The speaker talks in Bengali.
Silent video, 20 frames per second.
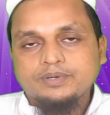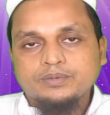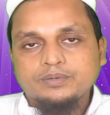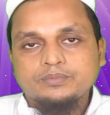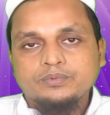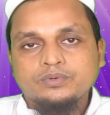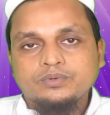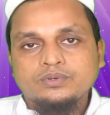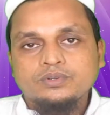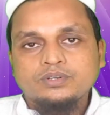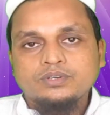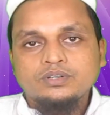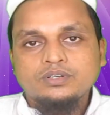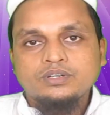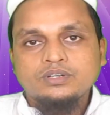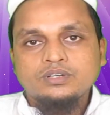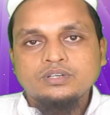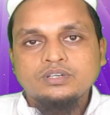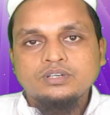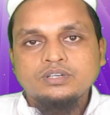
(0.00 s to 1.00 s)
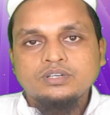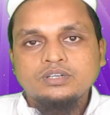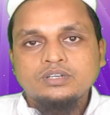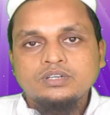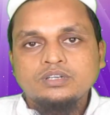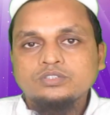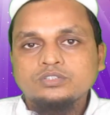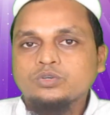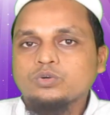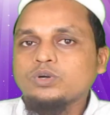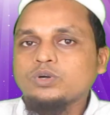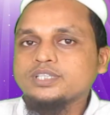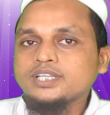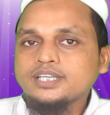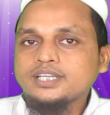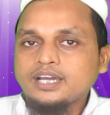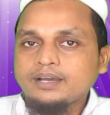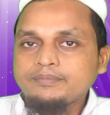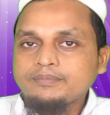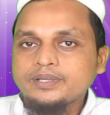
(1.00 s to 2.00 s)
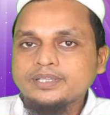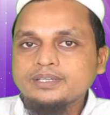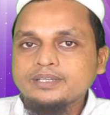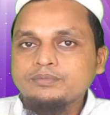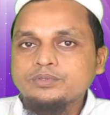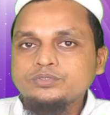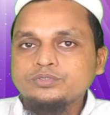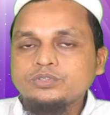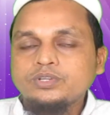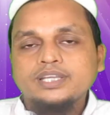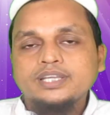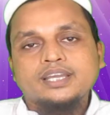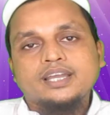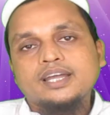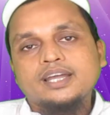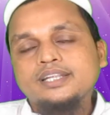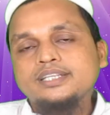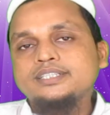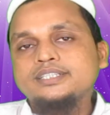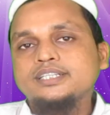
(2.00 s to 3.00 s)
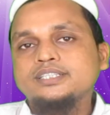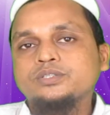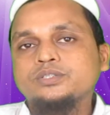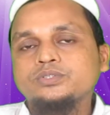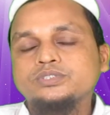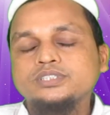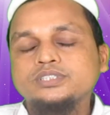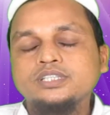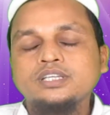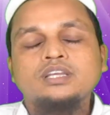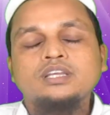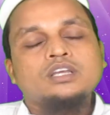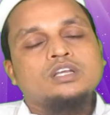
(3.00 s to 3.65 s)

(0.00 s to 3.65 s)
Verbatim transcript: পারবো তো কথা না বাড়িয়ে বন্ধুরা এখানেই শেষ করছি